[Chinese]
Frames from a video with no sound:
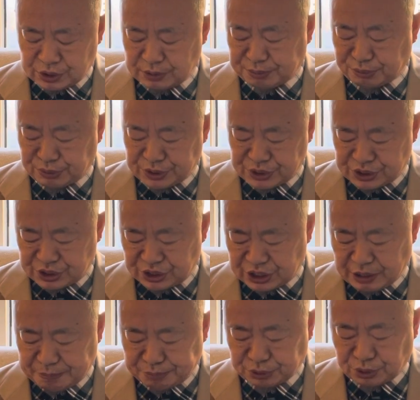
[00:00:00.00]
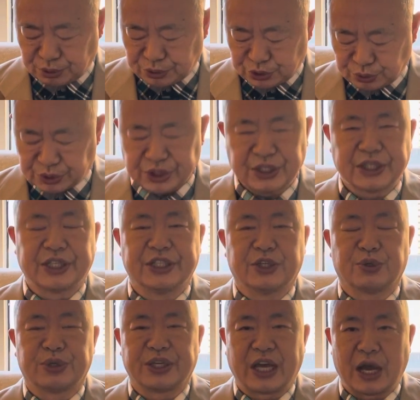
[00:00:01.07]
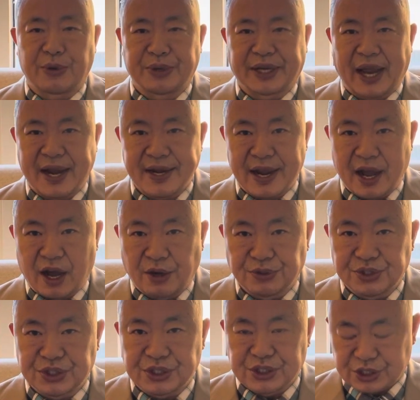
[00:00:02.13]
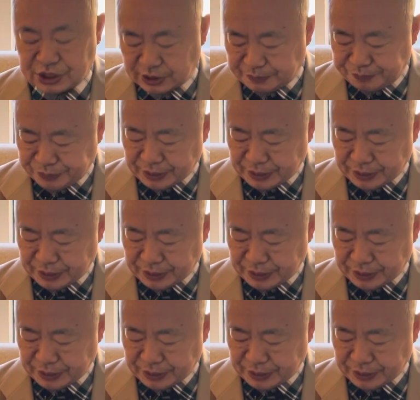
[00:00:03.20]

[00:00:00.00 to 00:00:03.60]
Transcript: 只不过时间不同，有的人可能会还会感染好几次。